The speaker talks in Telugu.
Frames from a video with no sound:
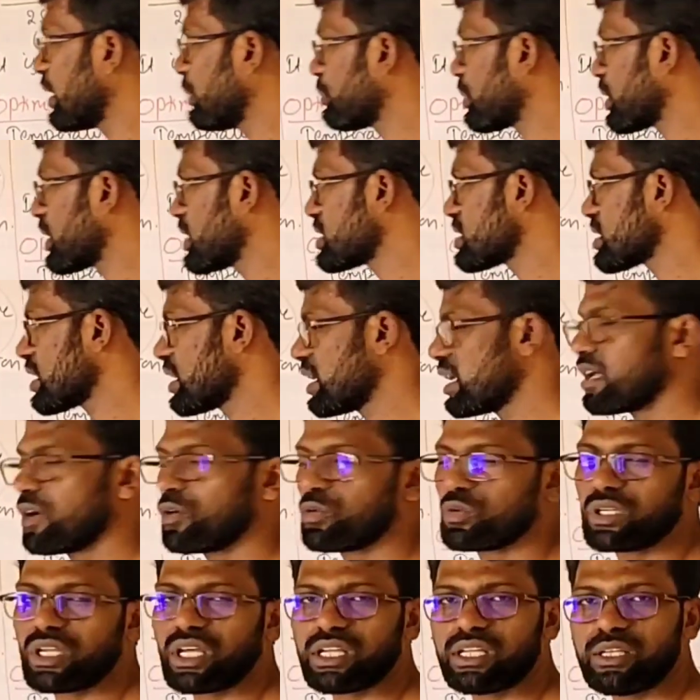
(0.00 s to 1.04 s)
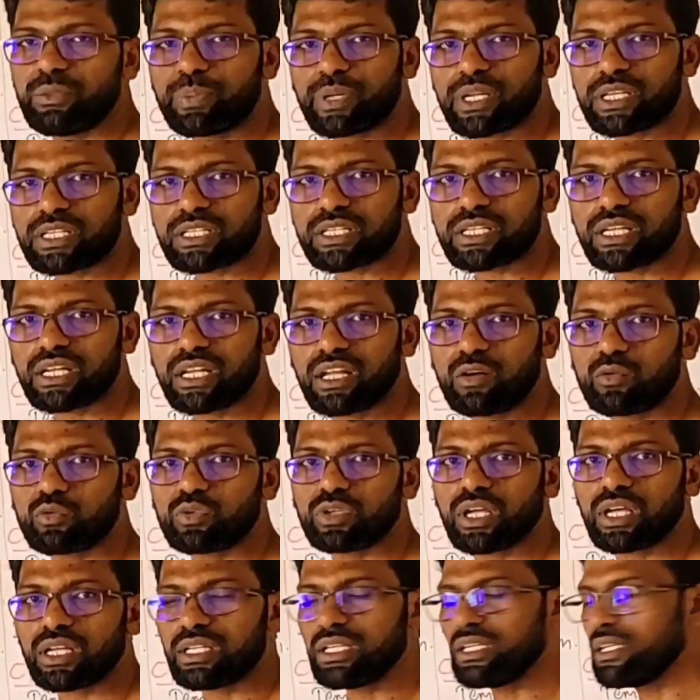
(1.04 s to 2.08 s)
టెంపరేచర్ ఎలా ఉండాలి ప్రెషర్ ఎలా
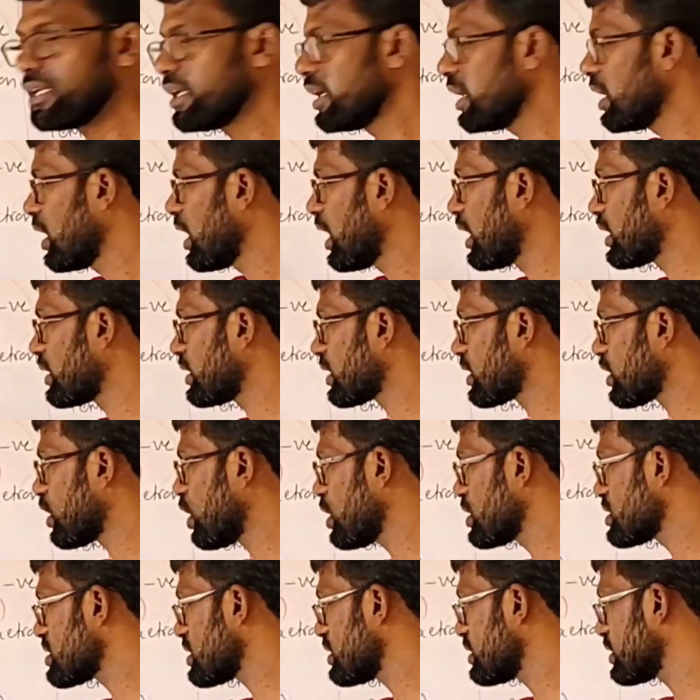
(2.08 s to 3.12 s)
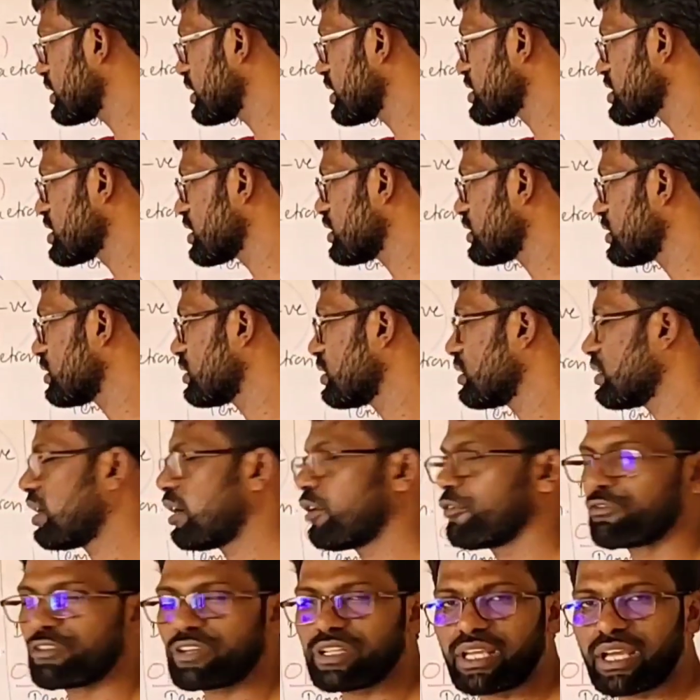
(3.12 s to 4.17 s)
ఉండాలి అండ్ కాన్సన్ట్రేషన్
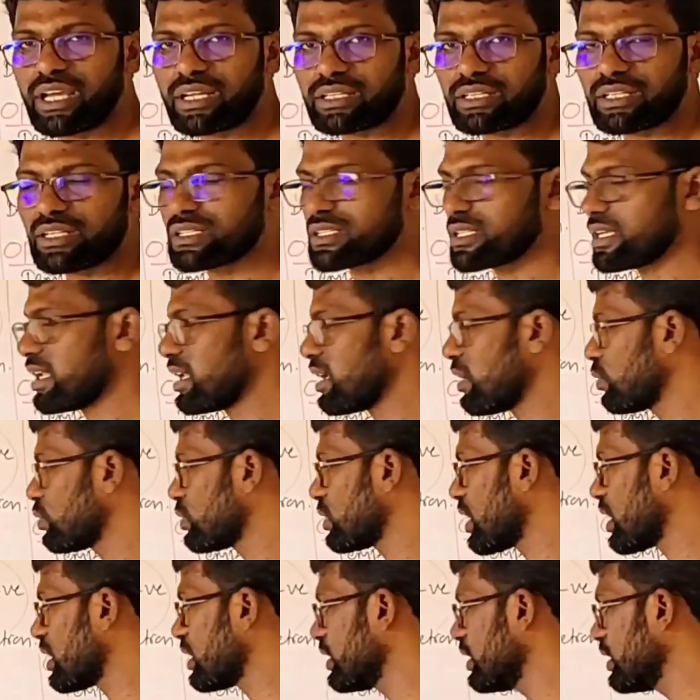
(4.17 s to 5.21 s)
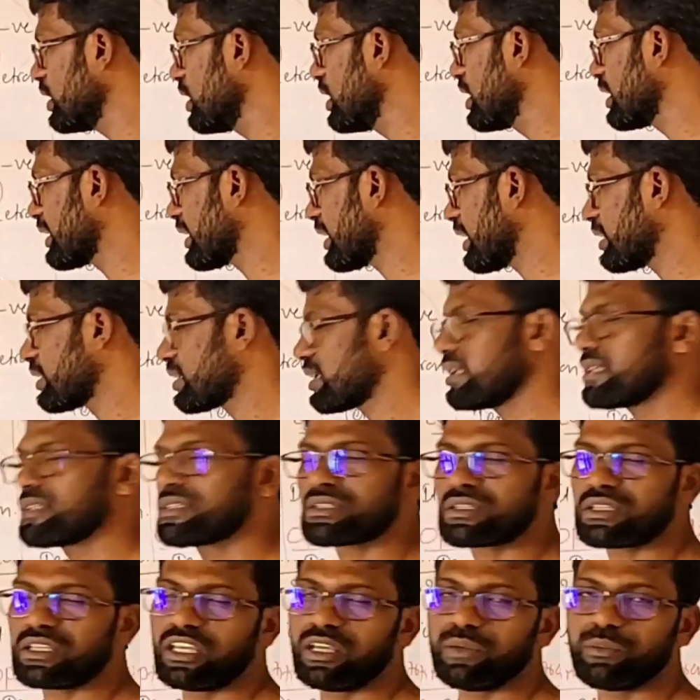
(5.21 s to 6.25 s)
ఆఫ్ రియాక్టెంట్స్ ఎలా ఉండాలి
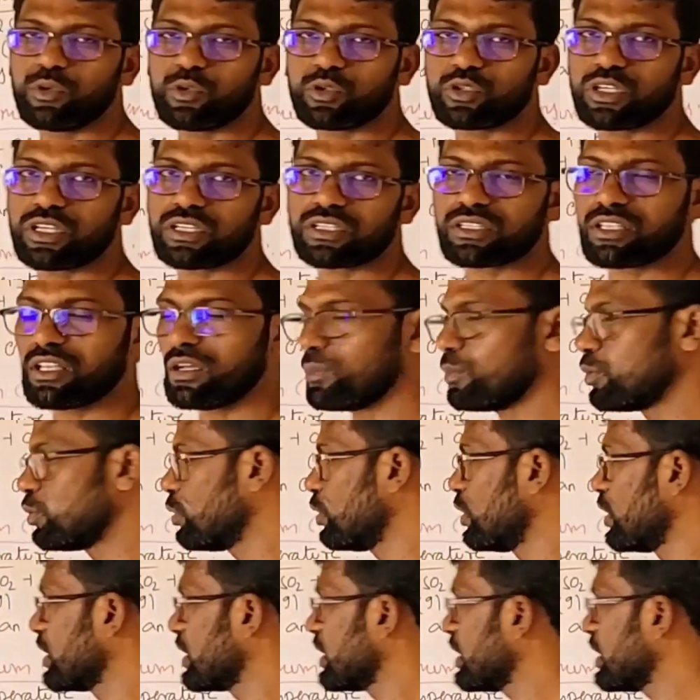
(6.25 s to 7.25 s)
క్యాటలిస్ట్ ఏమి ఇచ్చేస్తాము